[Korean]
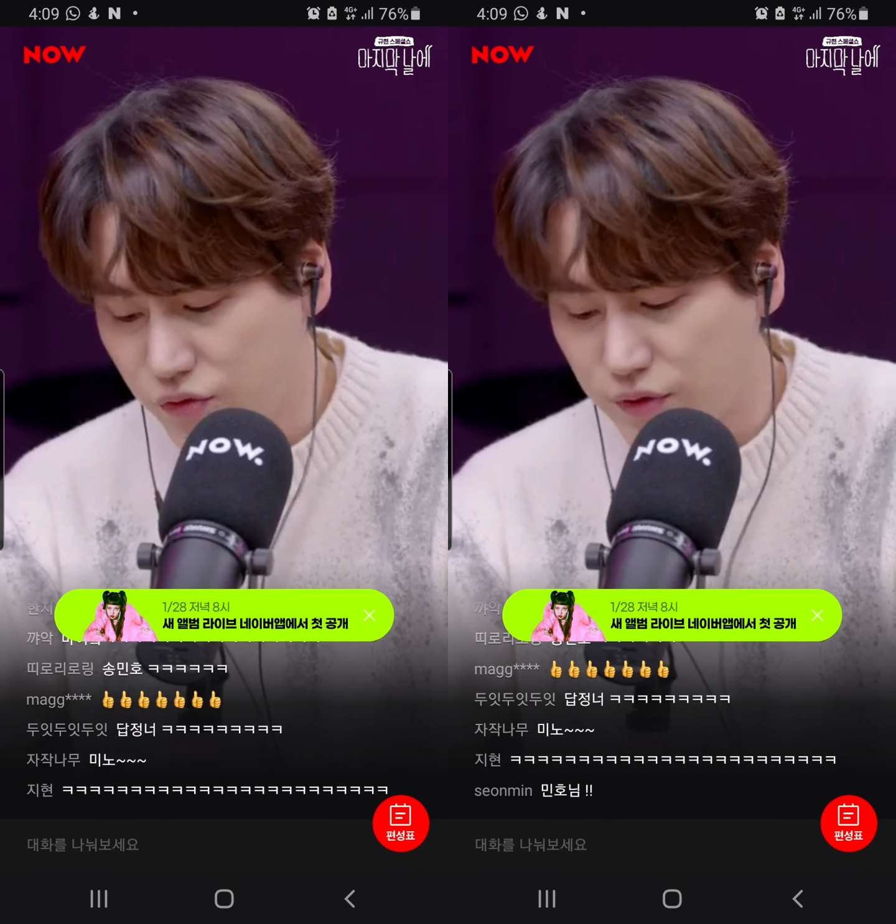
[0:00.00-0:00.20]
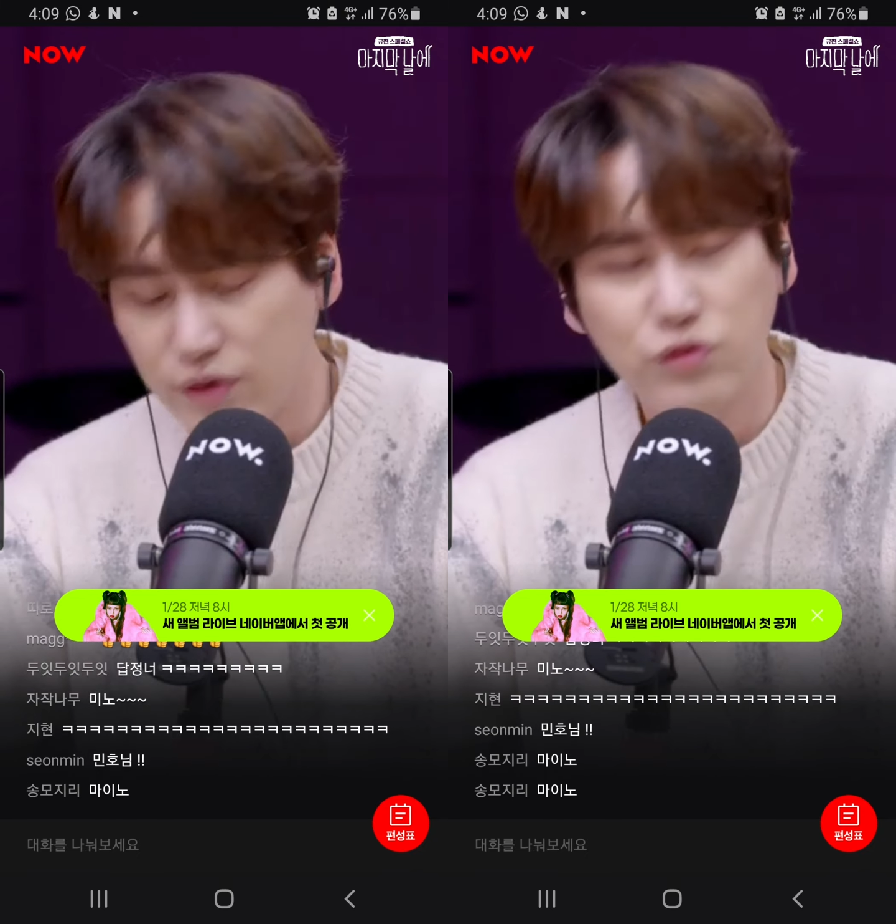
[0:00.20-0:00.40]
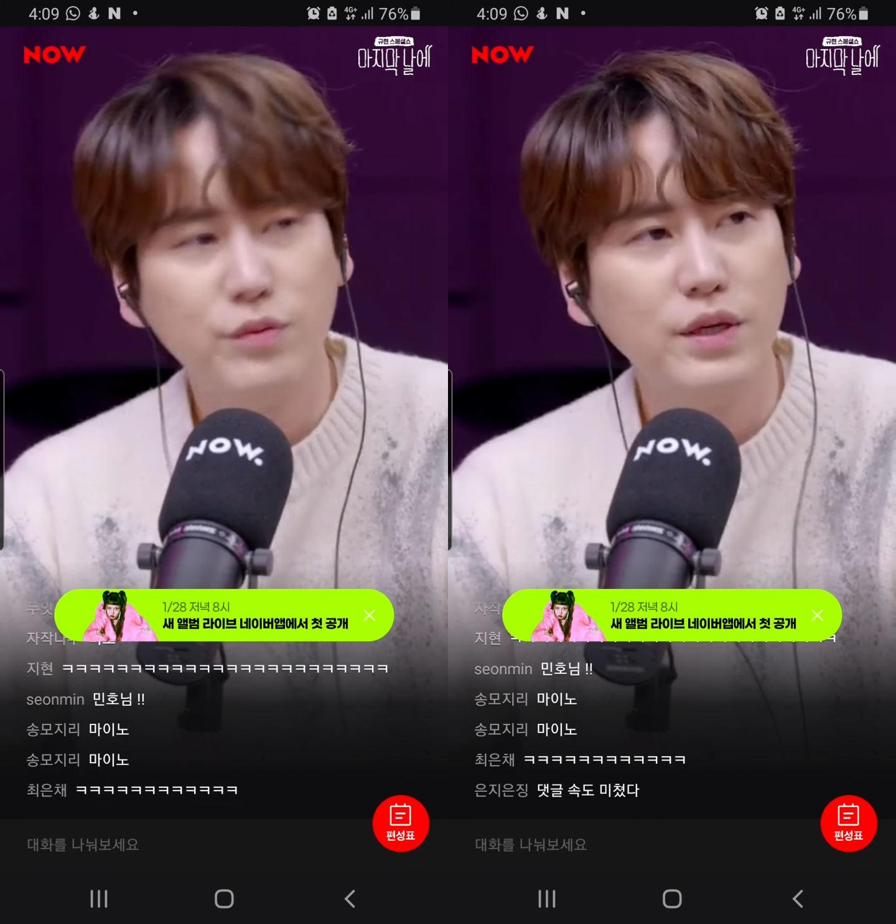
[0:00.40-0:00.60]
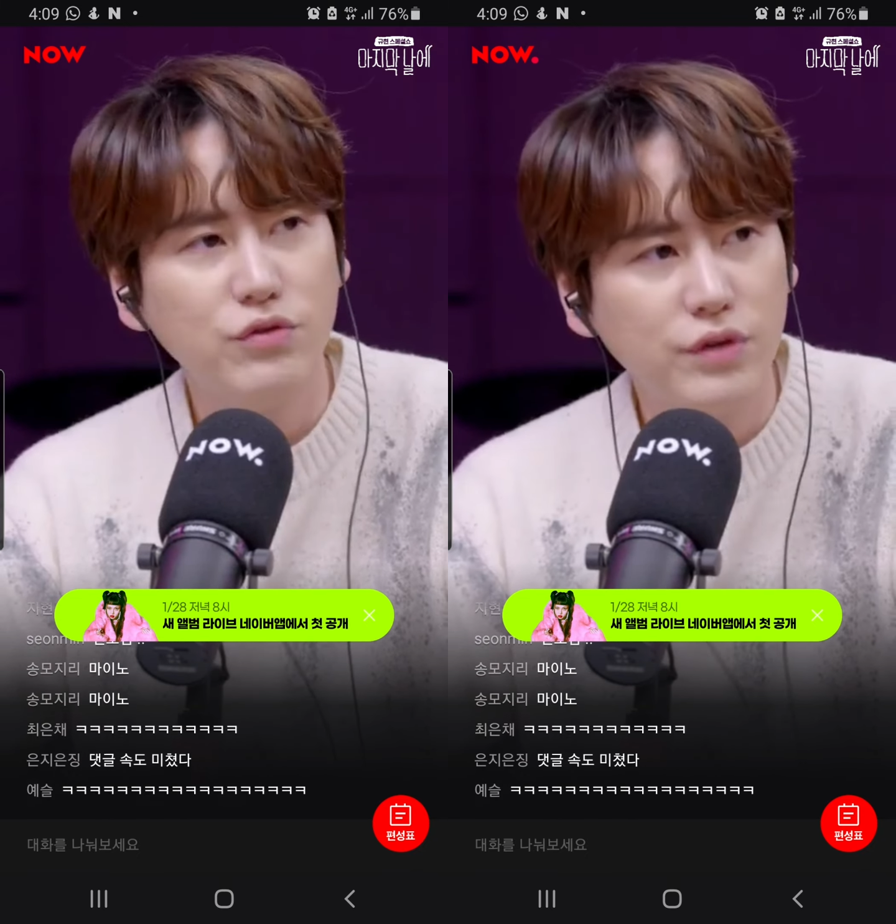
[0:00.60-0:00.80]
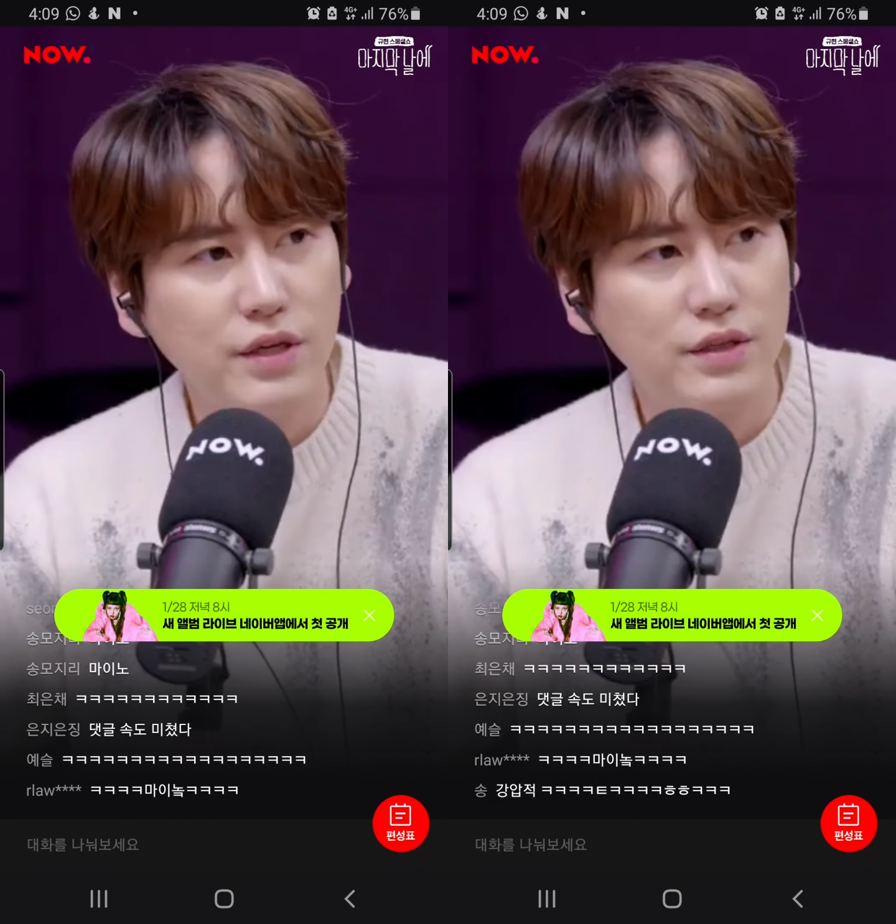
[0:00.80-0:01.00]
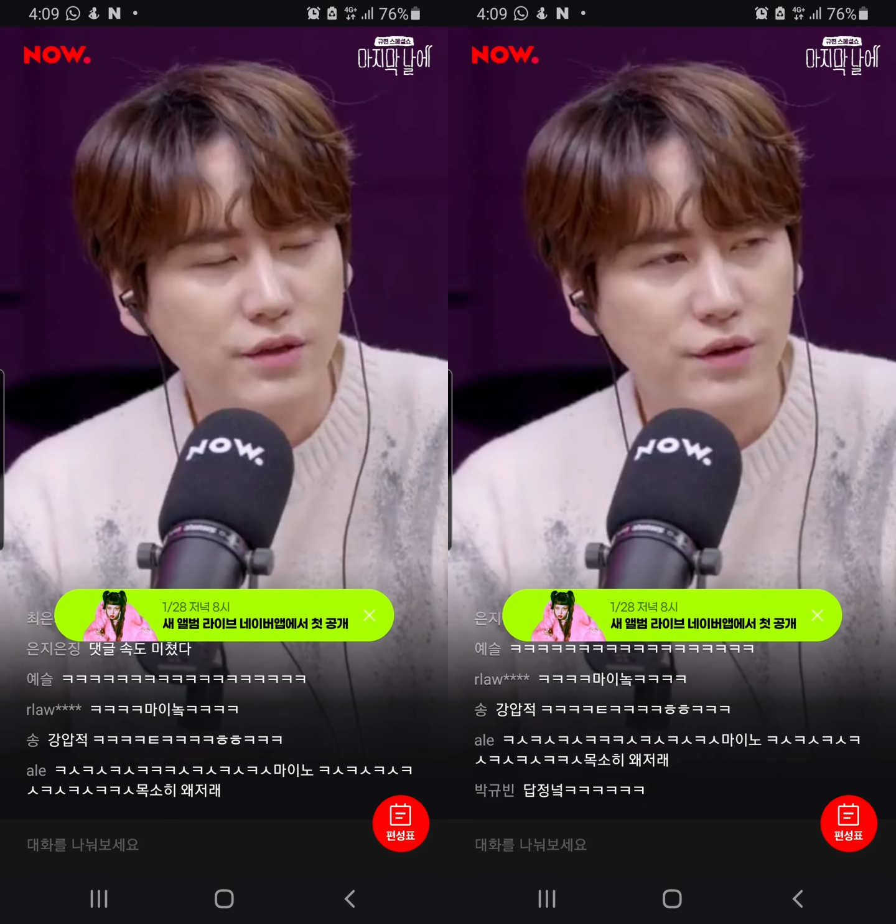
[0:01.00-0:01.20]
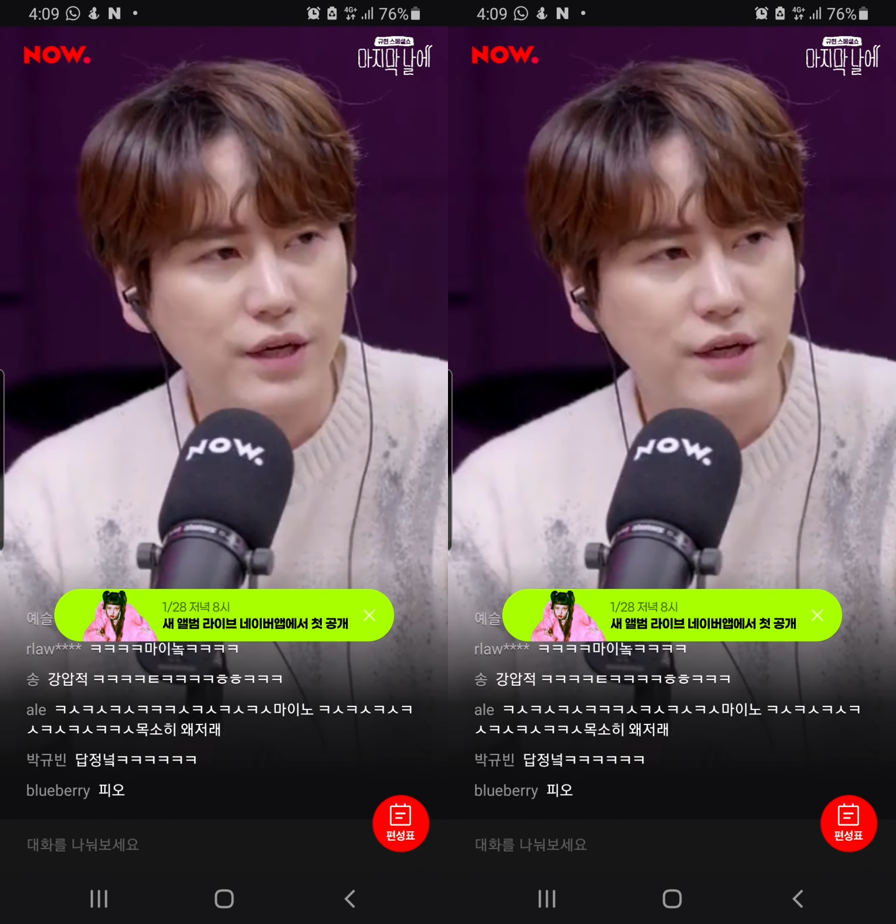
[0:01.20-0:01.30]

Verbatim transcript: 뒤에 후배 중에 있을 것